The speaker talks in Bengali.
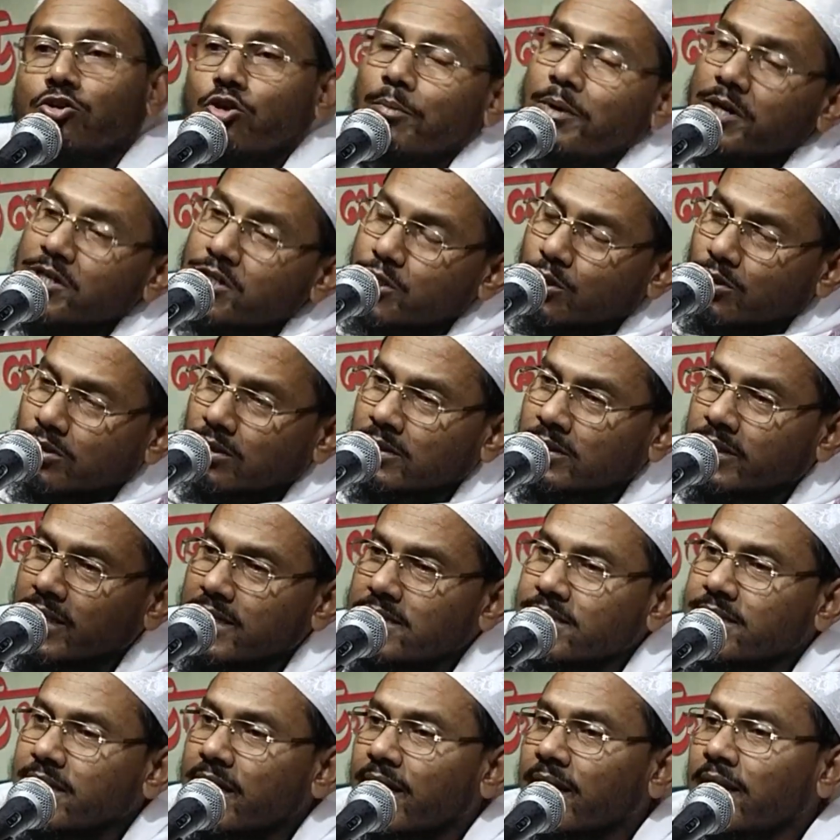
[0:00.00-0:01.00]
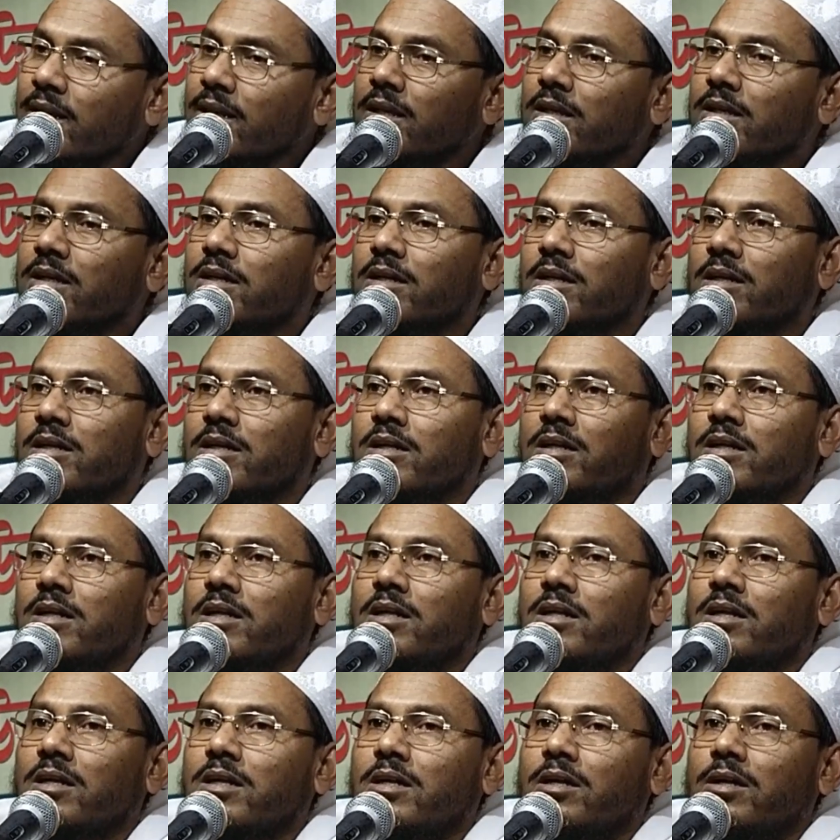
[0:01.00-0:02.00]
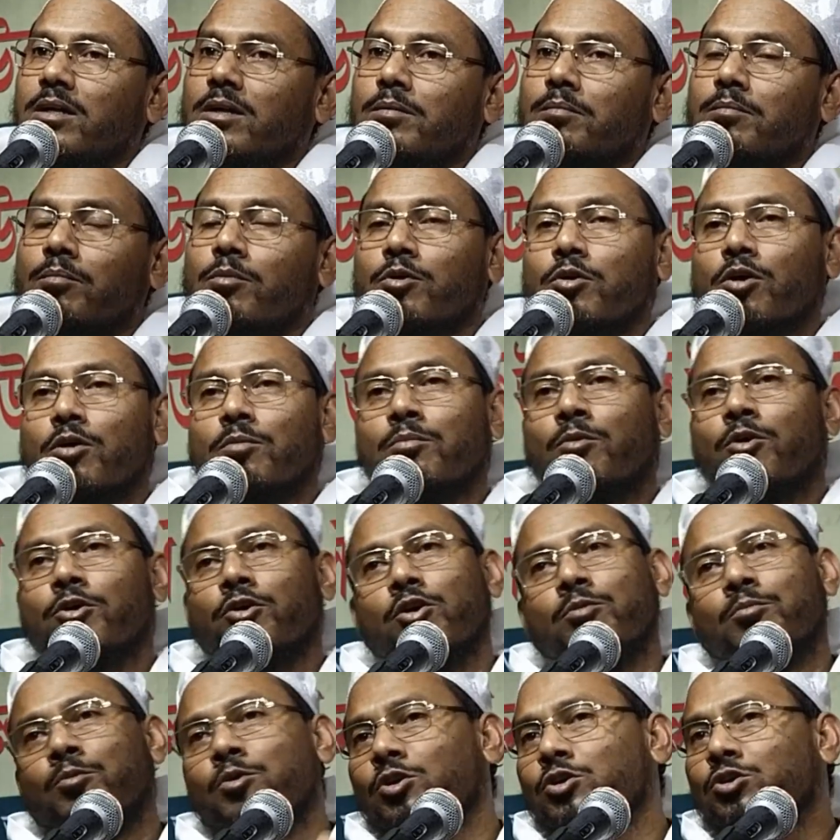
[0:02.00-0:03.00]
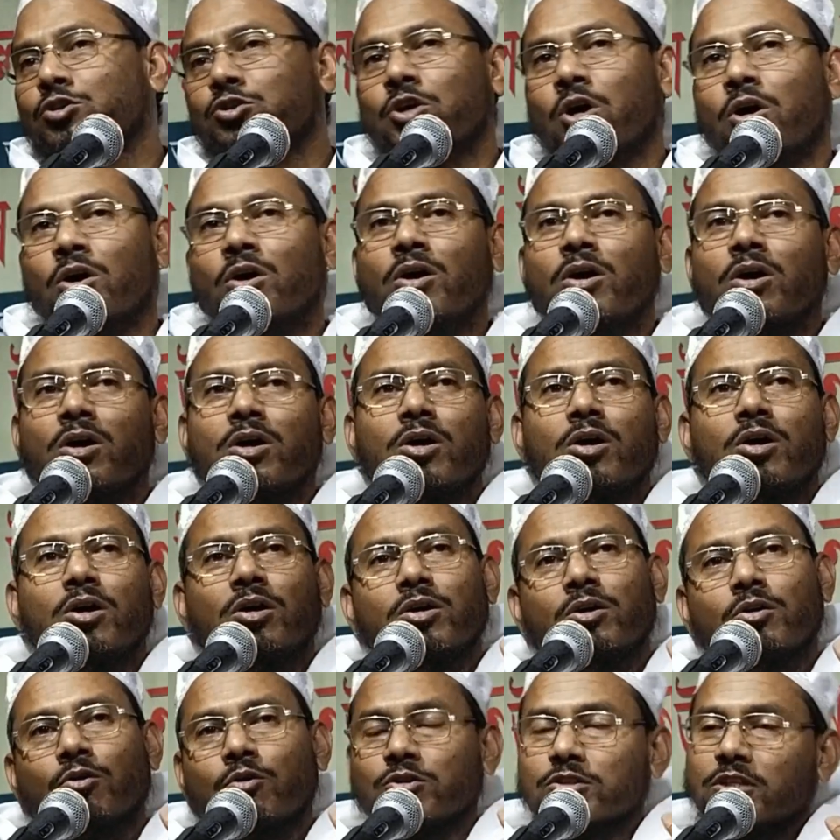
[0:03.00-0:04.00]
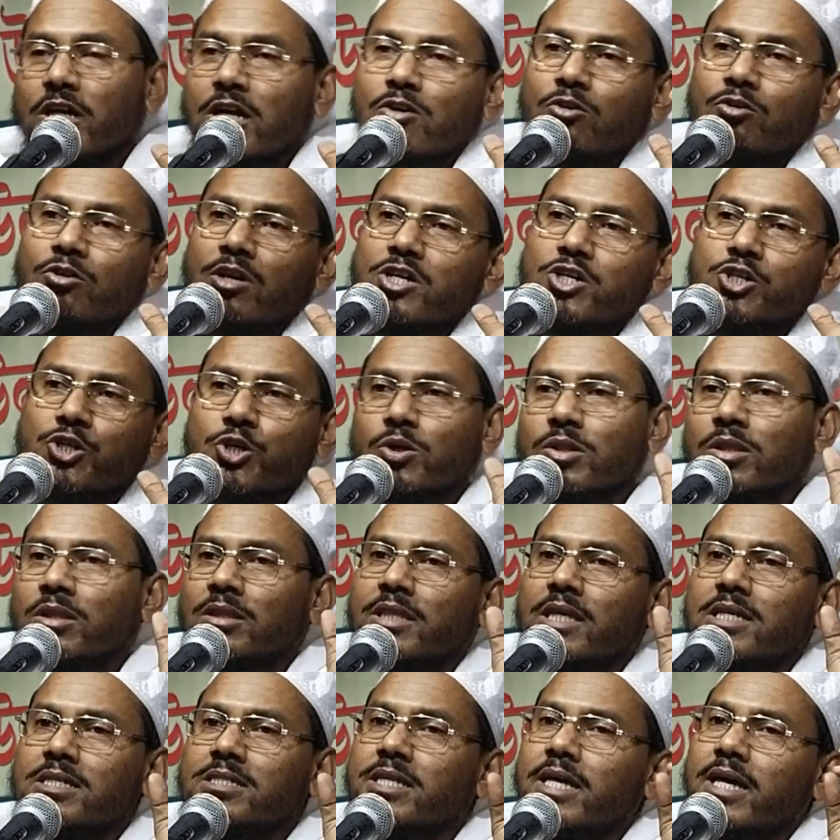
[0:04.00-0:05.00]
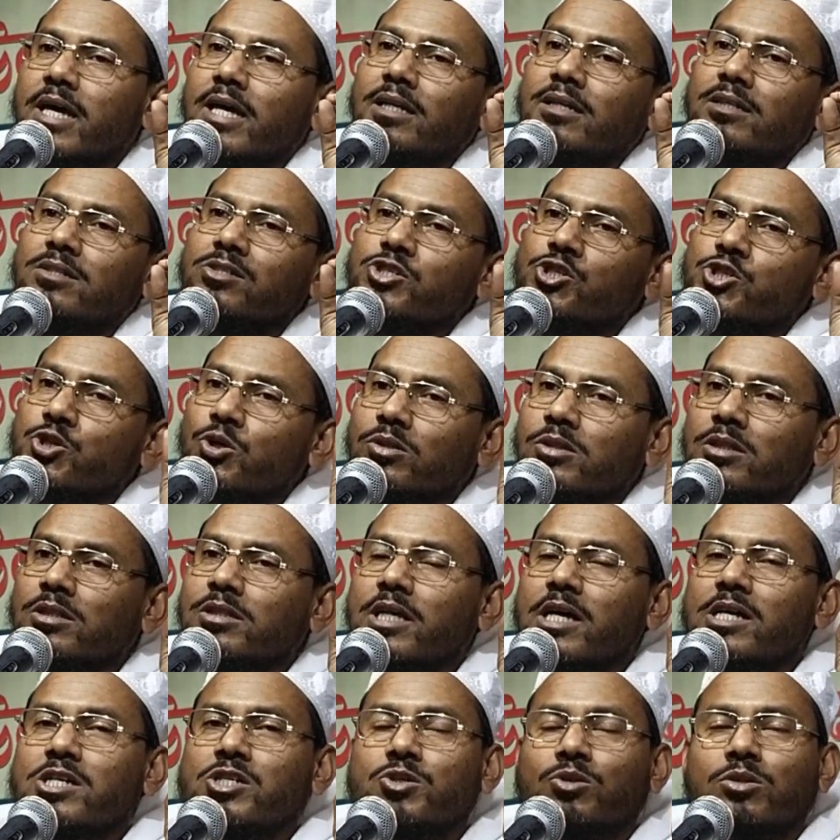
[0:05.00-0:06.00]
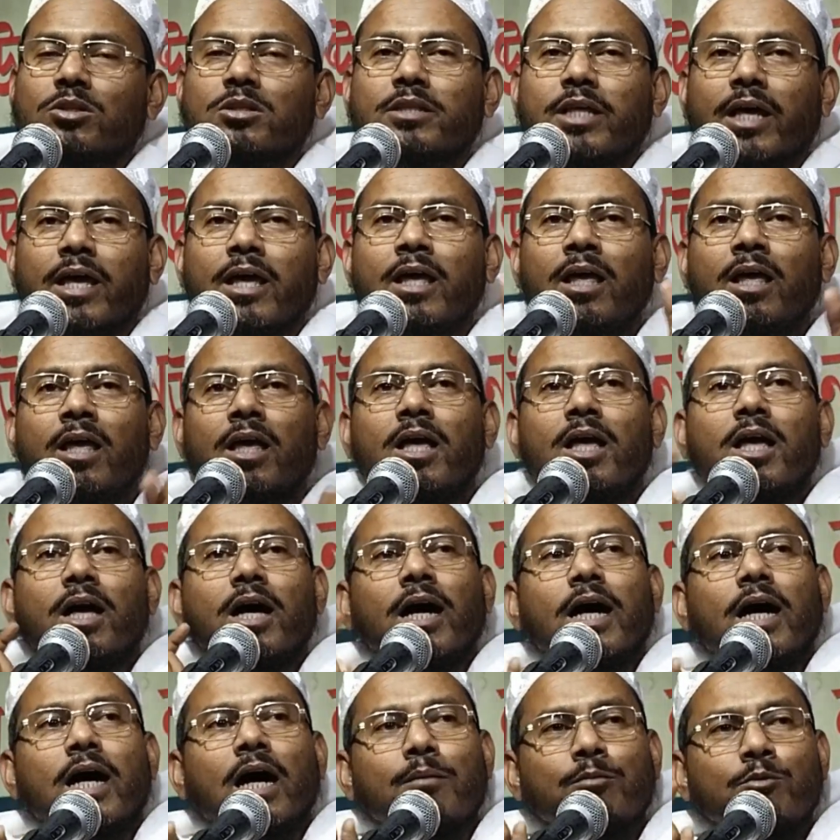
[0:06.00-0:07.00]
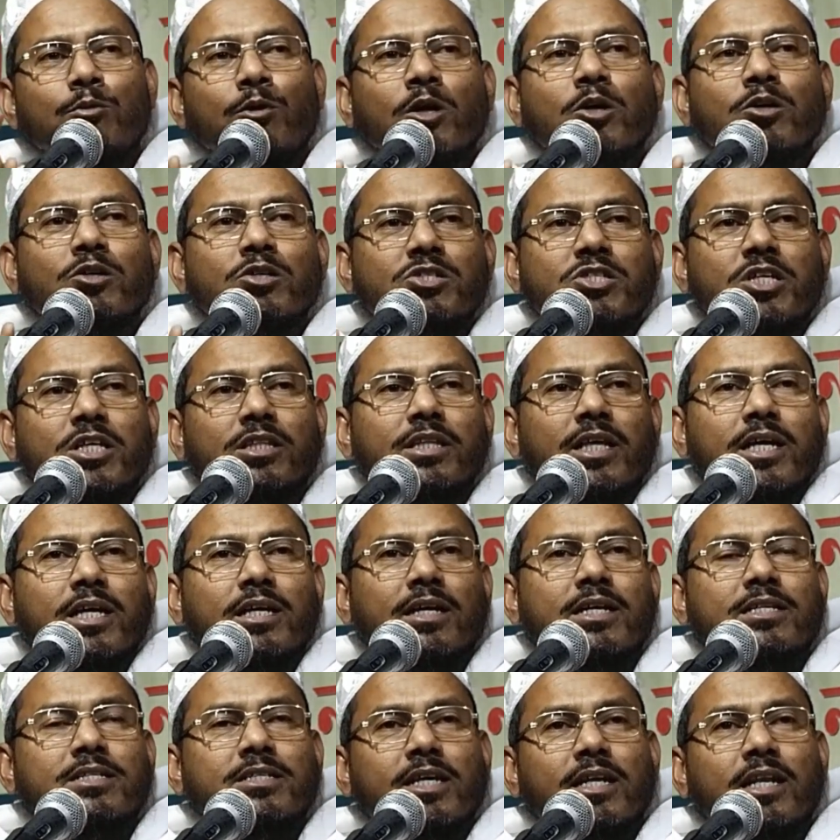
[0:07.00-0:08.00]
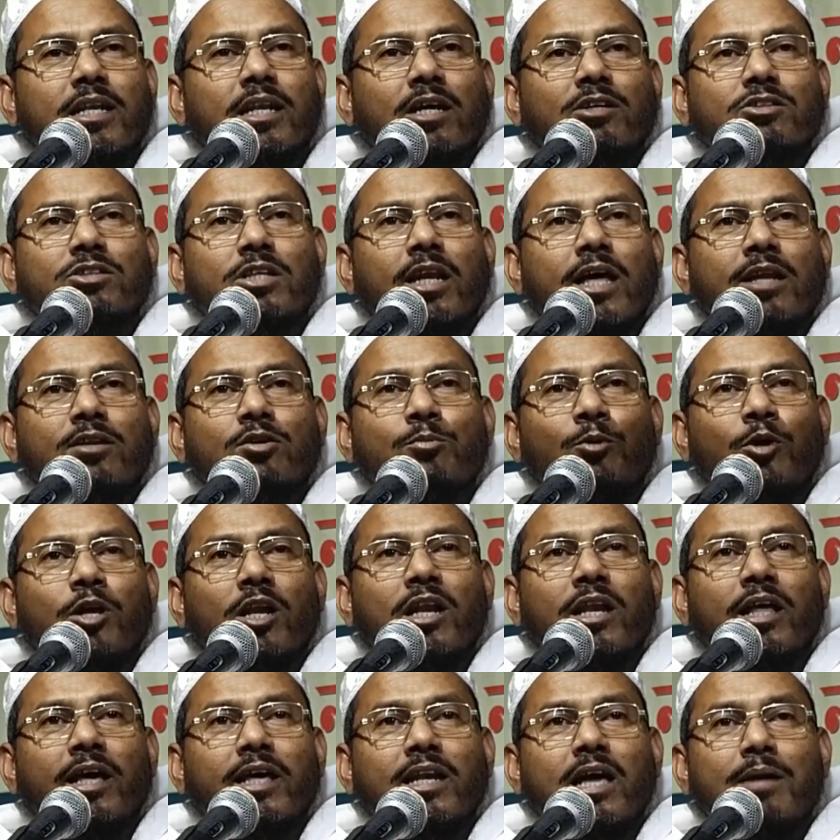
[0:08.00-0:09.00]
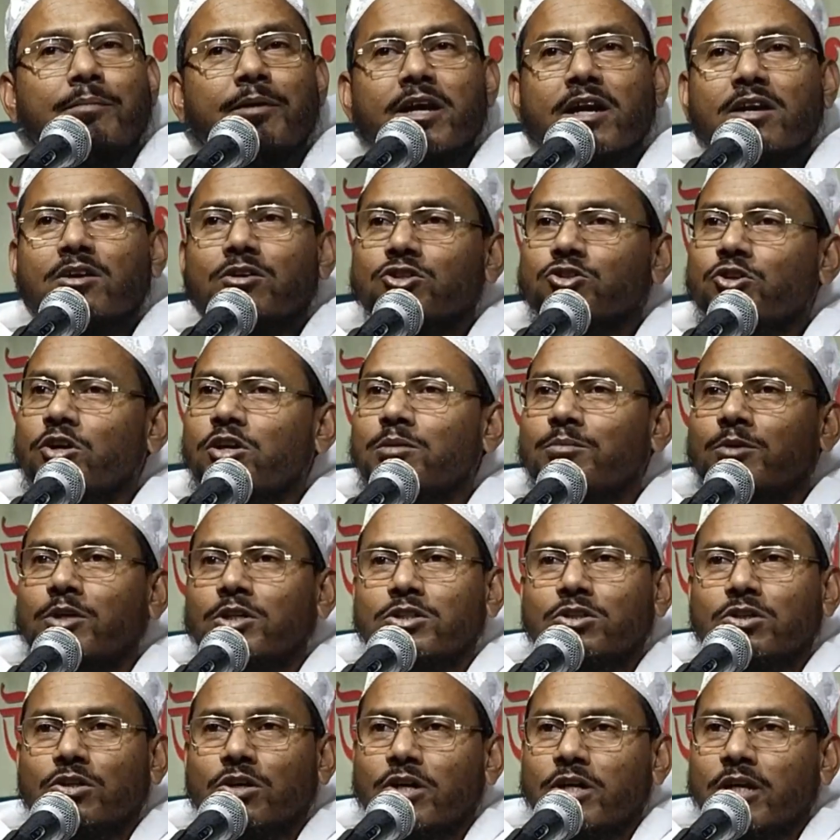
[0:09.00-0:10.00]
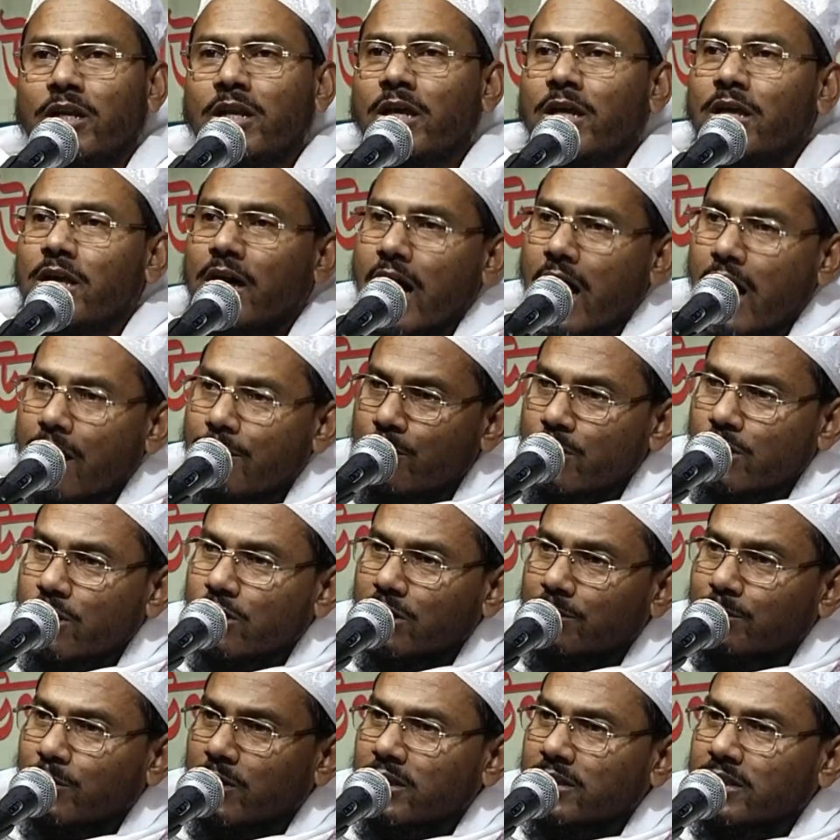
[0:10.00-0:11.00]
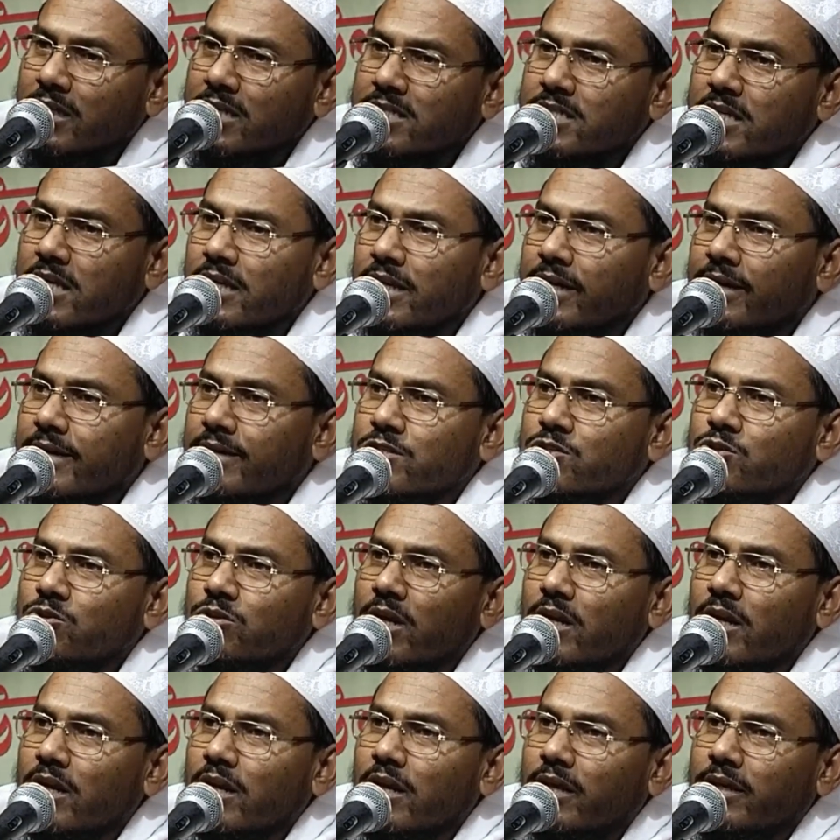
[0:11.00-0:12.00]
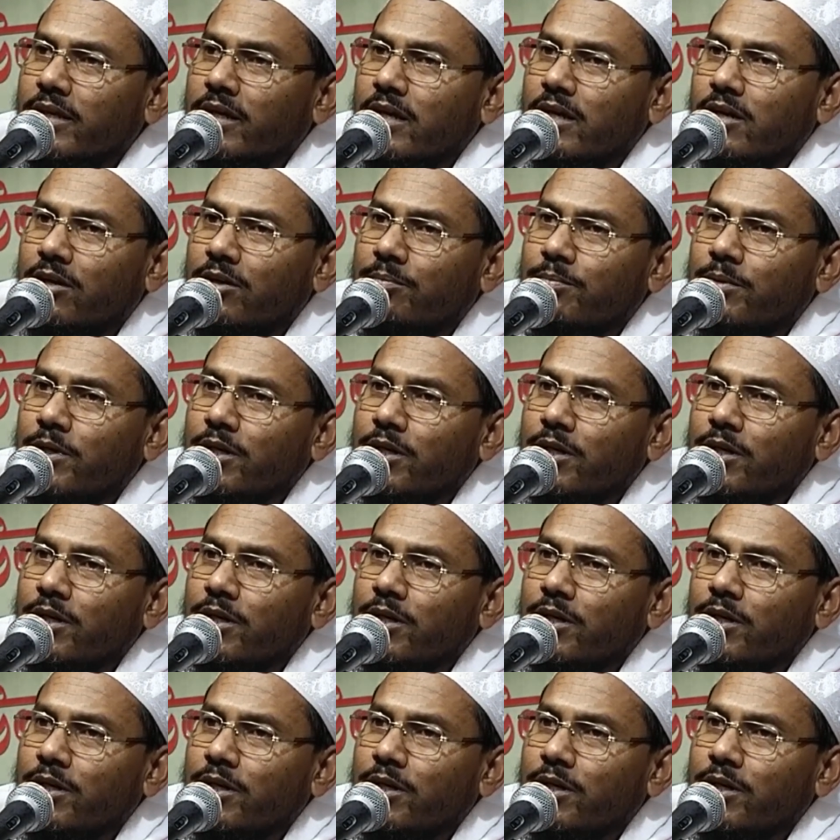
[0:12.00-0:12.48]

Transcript: নবী শুনতেছেন বড় মনোমুগ্ধ কথাগুলো শুনতেছেন শুনতে শুনতে আবু বকর সিদ্দিক রাদিয়াল্লাহু তাআলা বললেন আমার নজর বন্ধ কর আবু বকর বলতেছেন ইয়া রাসূলুল্লাহ ইয়া